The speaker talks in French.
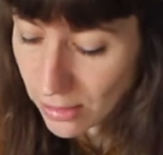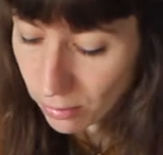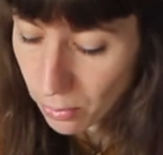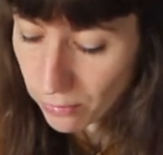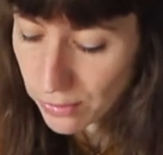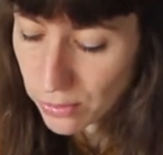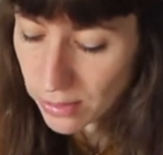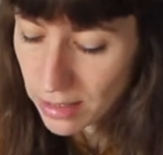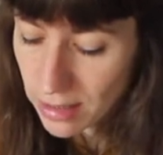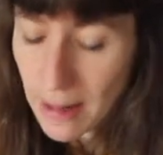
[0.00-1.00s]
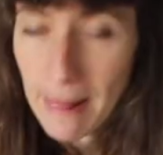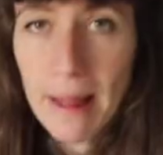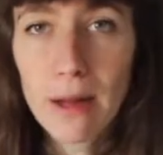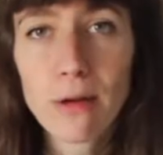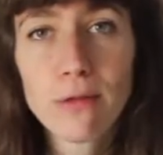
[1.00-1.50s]
dans le professionnel,
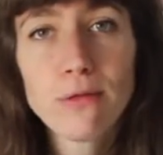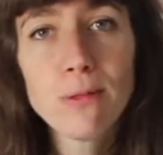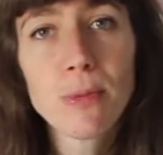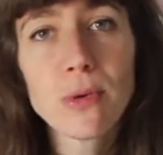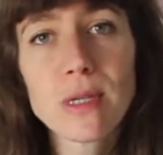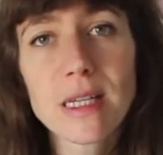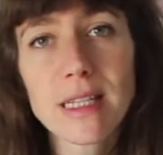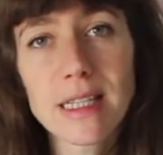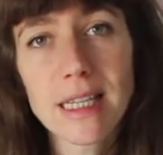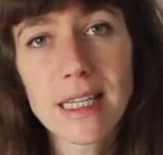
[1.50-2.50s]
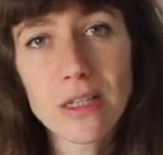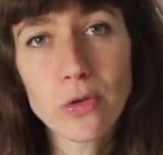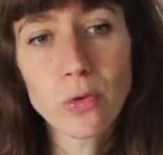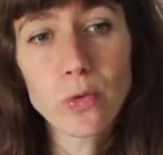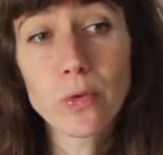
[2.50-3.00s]
euh, vous posez ces
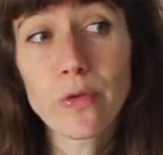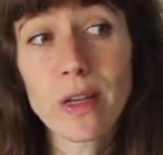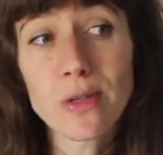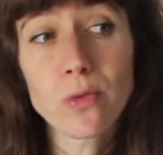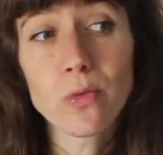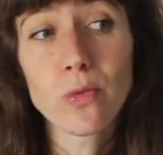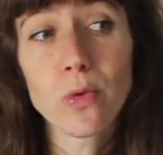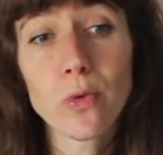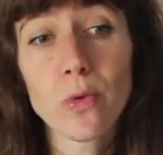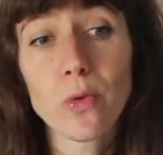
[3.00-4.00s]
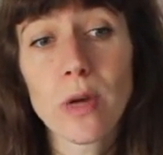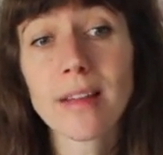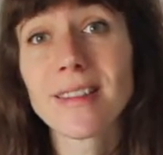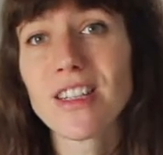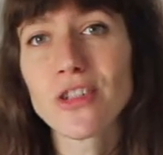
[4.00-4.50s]
questions d'une façon euh,
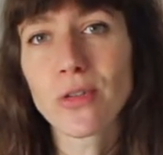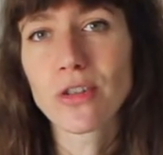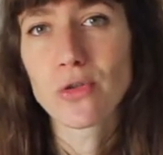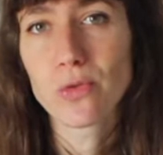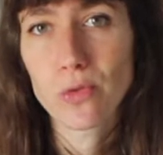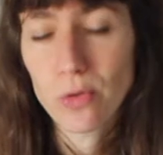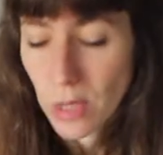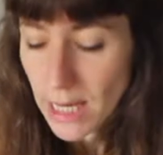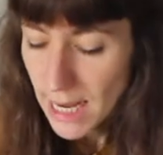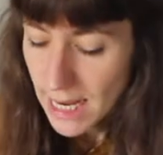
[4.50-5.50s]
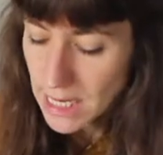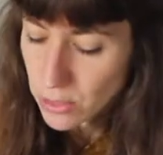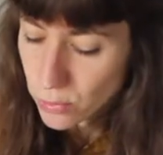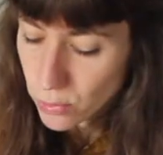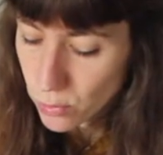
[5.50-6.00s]
intelligente et juste. Et
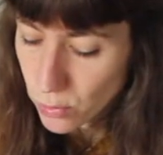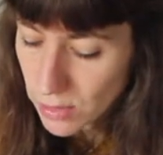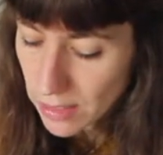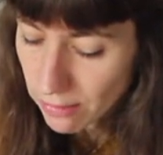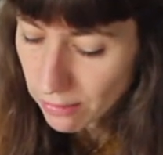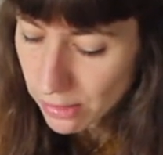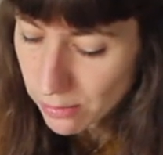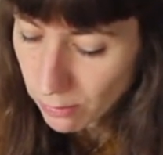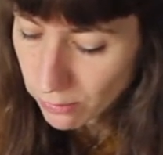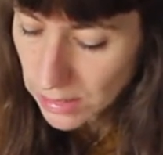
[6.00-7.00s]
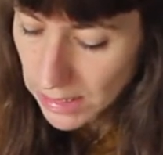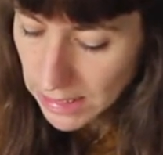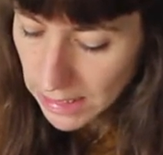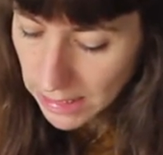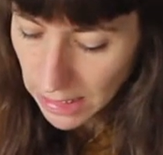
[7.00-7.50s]
du coup, ça va vachement vous aider,
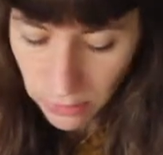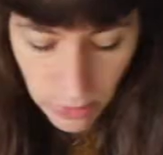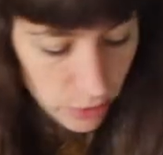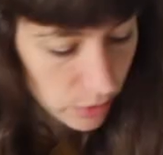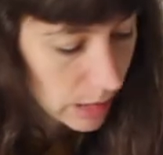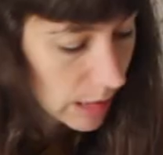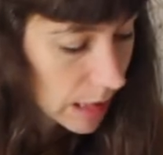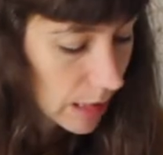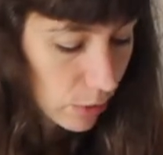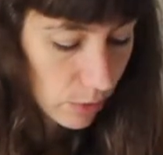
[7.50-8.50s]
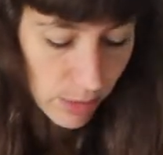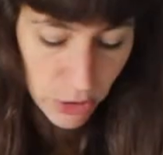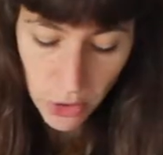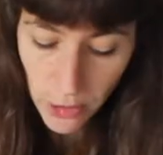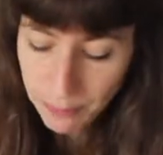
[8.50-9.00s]
cette carte de la justice qui est une
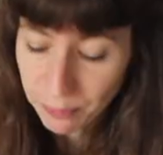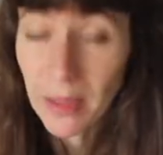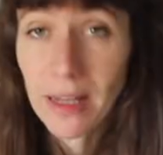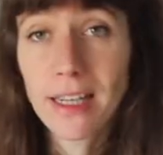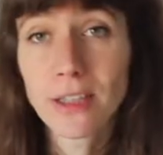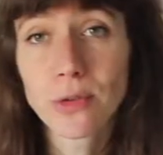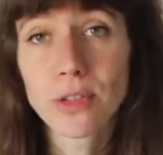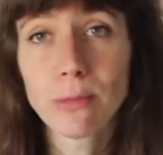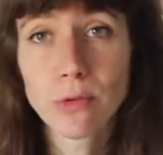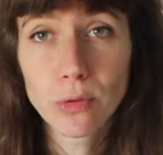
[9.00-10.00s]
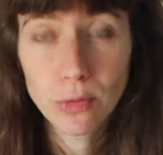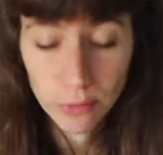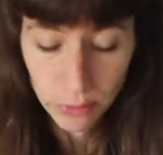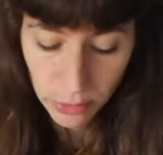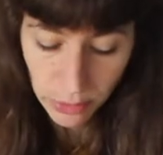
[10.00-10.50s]
majeure, la deuxième du coup
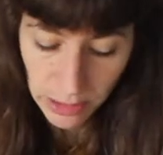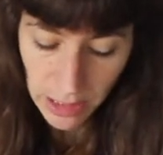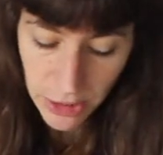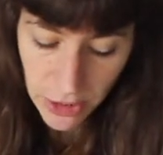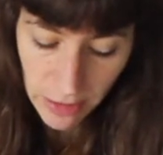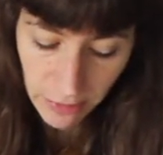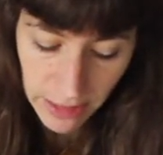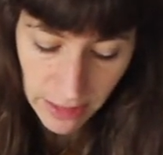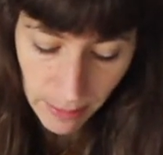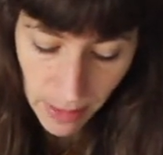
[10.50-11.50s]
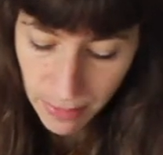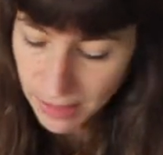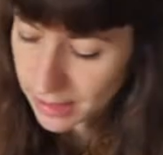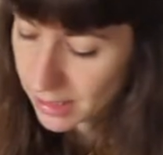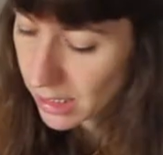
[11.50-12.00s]
de votre tirage avec la
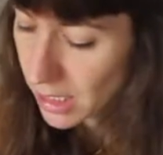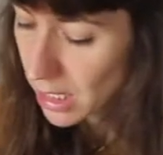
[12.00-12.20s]
papesse.